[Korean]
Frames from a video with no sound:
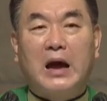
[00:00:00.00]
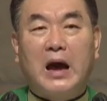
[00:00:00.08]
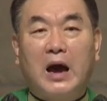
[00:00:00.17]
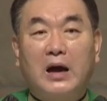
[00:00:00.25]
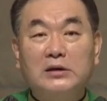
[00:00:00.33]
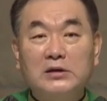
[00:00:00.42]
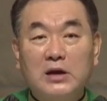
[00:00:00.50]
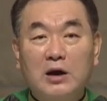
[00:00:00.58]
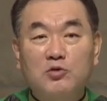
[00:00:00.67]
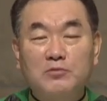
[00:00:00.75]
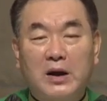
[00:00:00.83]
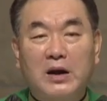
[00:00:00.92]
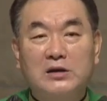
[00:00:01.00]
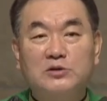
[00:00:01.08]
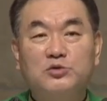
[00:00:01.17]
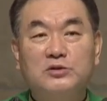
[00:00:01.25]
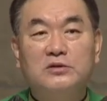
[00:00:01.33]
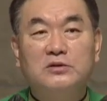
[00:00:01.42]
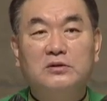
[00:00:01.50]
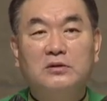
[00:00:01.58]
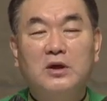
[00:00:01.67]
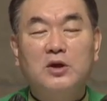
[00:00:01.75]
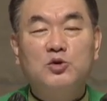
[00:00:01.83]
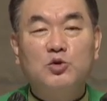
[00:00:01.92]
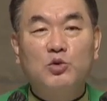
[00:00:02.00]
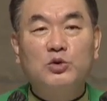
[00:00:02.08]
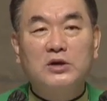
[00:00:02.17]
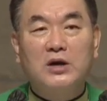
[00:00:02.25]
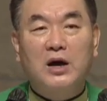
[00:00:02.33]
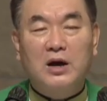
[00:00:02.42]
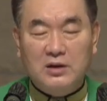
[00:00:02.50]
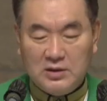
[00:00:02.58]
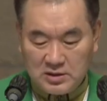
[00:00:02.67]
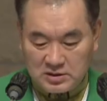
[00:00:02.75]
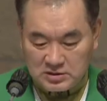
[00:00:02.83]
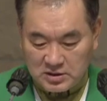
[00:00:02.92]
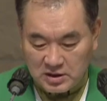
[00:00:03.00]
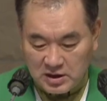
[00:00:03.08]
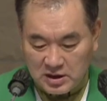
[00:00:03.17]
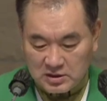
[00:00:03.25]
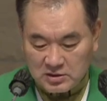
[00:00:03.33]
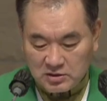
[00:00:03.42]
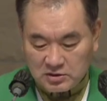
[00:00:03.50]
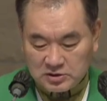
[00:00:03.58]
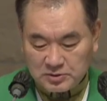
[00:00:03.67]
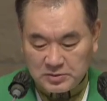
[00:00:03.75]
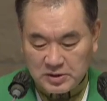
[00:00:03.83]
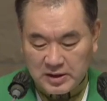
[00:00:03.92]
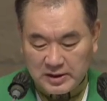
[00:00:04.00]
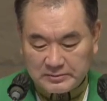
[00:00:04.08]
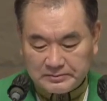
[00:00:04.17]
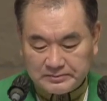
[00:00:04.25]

아니라고 말할 수 있는 용기가 그에게 있는 것입니다.